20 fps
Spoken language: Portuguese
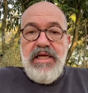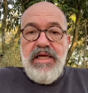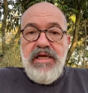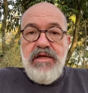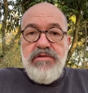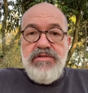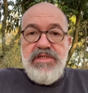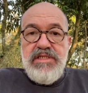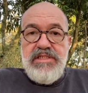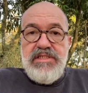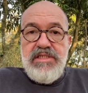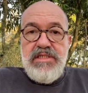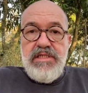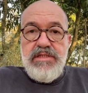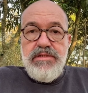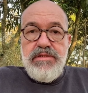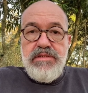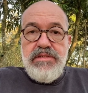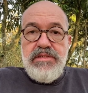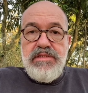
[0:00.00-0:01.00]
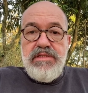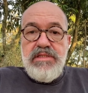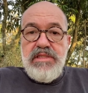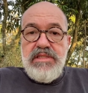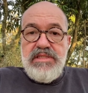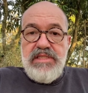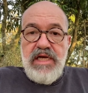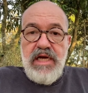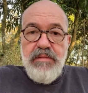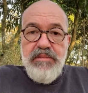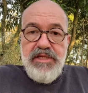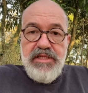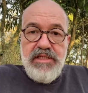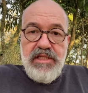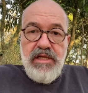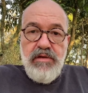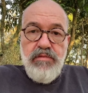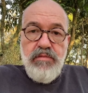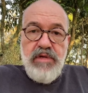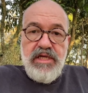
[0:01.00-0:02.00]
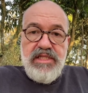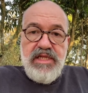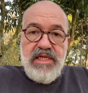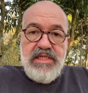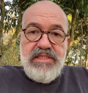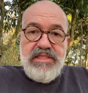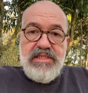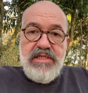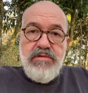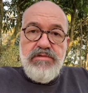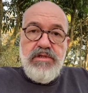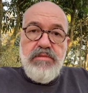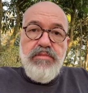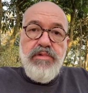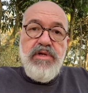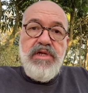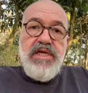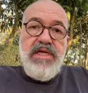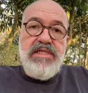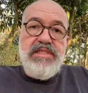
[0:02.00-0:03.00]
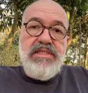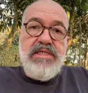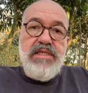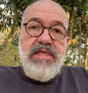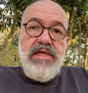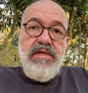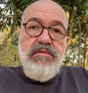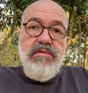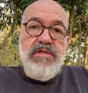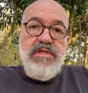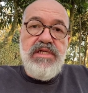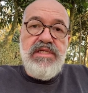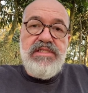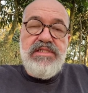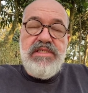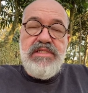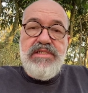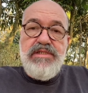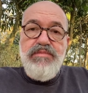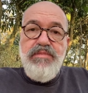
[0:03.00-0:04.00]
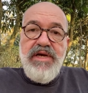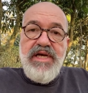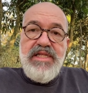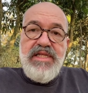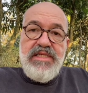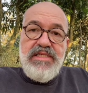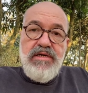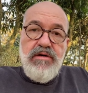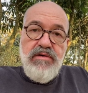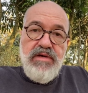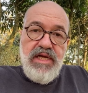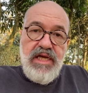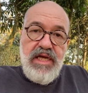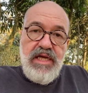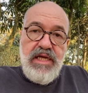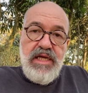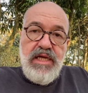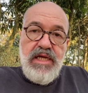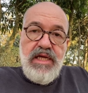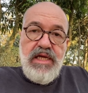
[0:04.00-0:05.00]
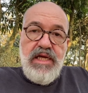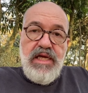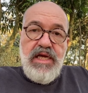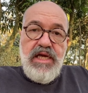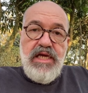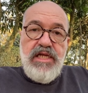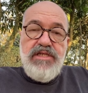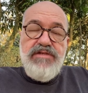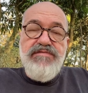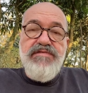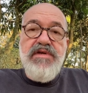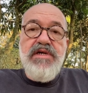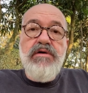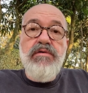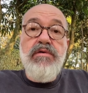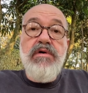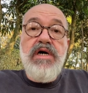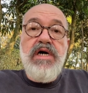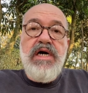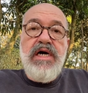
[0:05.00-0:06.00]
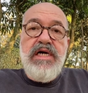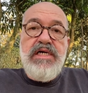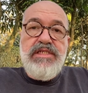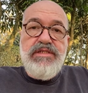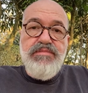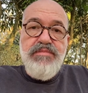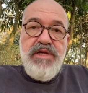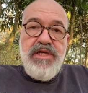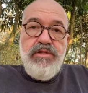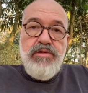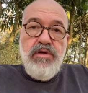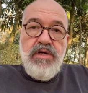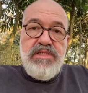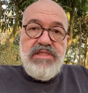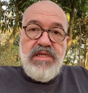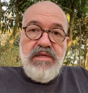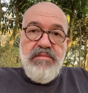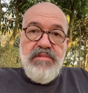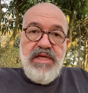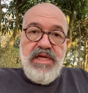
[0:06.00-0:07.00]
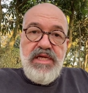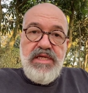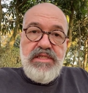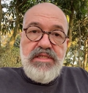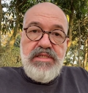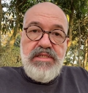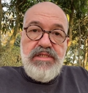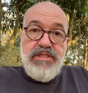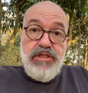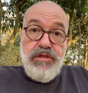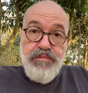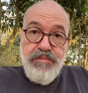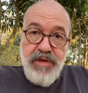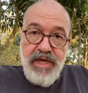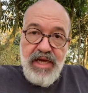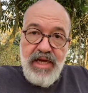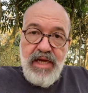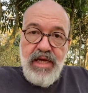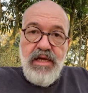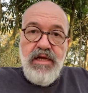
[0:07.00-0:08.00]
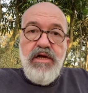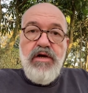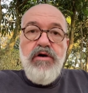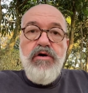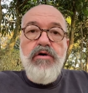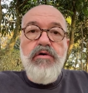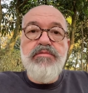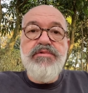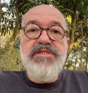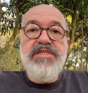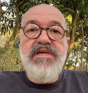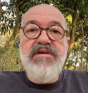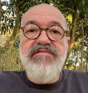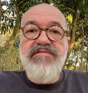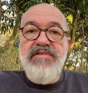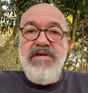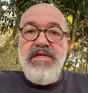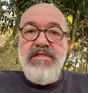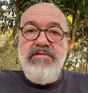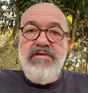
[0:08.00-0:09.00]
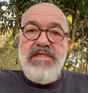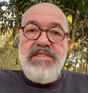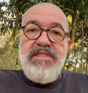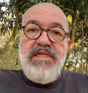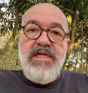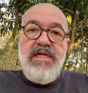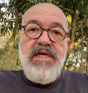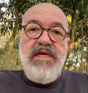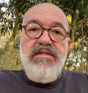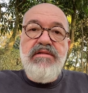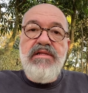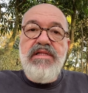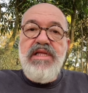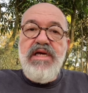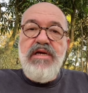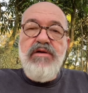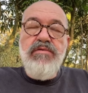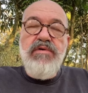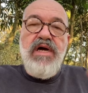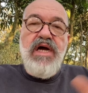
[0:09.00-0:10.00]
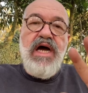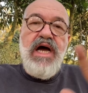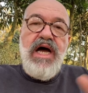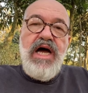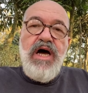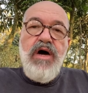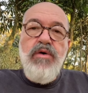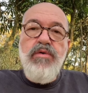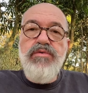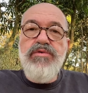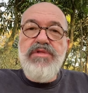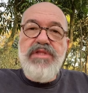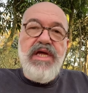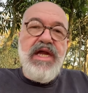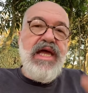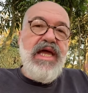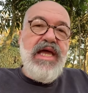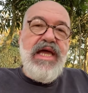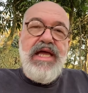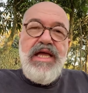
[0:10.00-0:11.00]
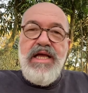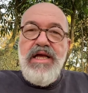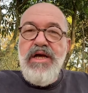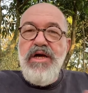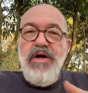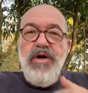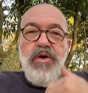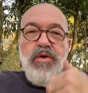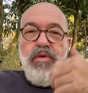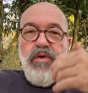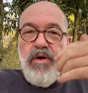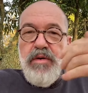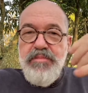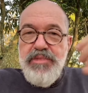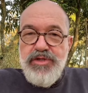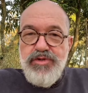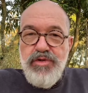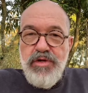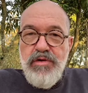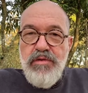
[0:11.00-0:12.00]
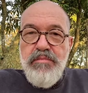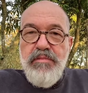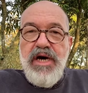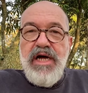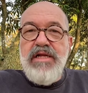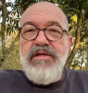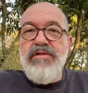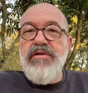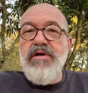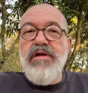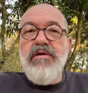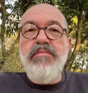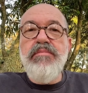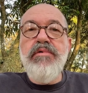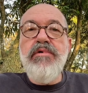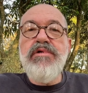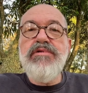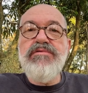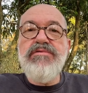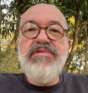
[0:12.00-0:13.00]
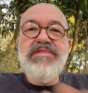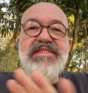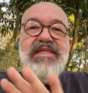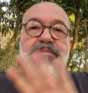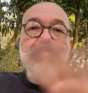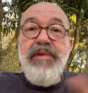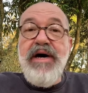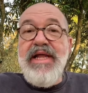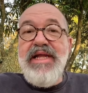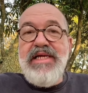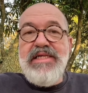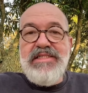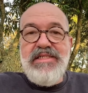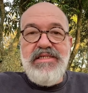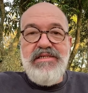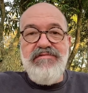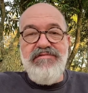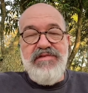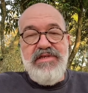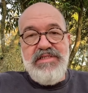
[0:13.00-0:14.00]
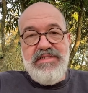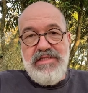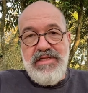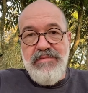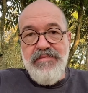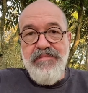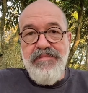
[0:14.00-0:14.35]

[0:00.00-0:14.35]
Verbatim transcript: Eu não sei é, se você sabe que tem uma tradição japonesa que quando eles se despedem de alguém, eles ficam respeitosamente de pé, observando e acenando até que o carro, o trem ou a pessoa no embarque do aeroporto desapareça de vista.